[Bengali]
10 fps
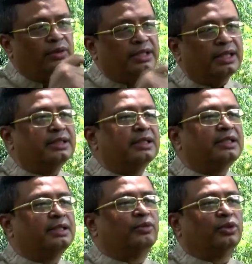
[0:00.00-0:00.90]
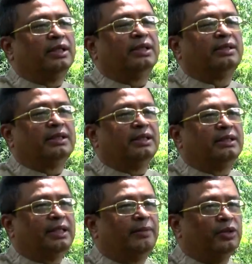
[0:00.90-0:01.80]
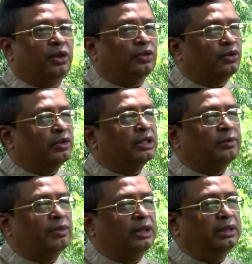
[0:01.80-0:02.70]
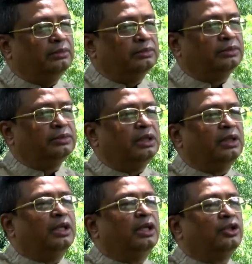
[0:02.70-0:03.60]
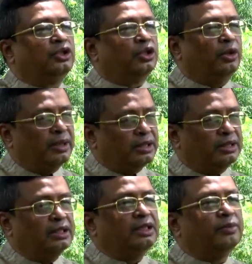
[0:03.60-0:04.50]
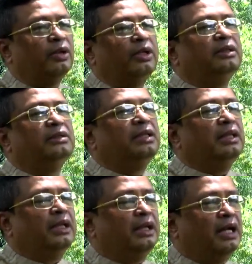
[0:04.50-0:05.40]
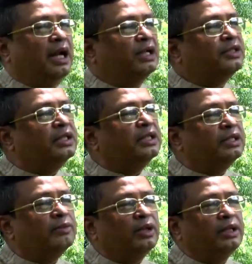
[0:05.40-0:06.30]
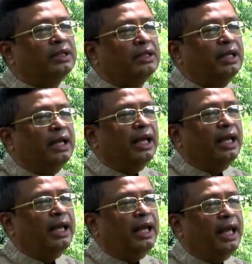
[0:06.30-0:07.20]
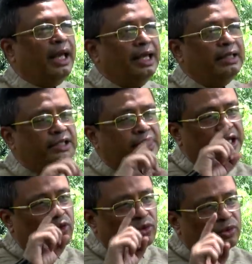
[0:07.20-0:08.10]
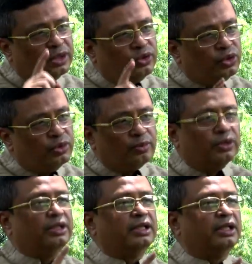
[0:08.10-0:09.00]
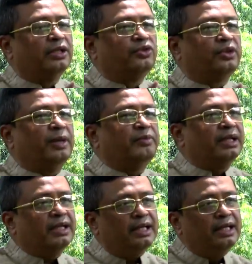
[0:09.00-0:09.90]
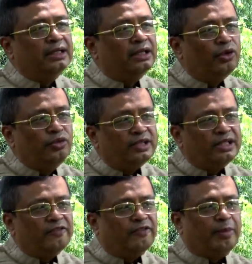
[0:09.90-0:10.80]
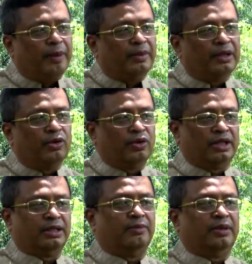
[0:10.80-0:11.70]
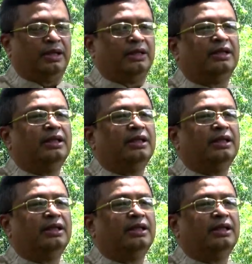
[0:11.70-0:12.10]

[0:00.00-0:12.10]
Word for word: এখন যে জিনিসটা বোঝা যাচ্ছে যে আপনি অর্থনীতি বলেন সমাজনীতি বলেন রাজনীতি বলেন এই যে কোনো কিছুর মধ্যে যদি আপনি একটা ইনক্লুসিভ ব্যাপার ঘটাতে পারেন